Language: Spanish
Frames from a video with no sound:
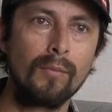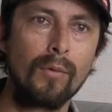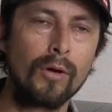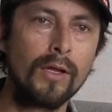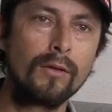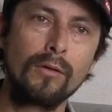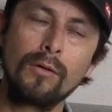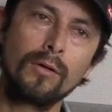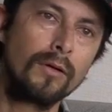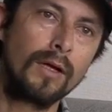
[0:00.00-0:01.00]

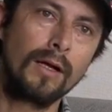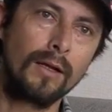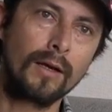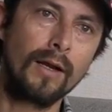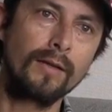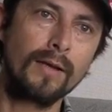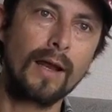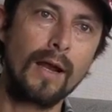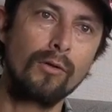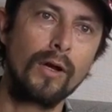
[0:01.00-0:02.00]
bonito eh,
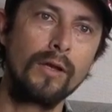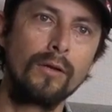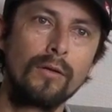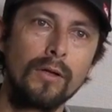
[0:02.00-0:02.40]
realizar algo ahí.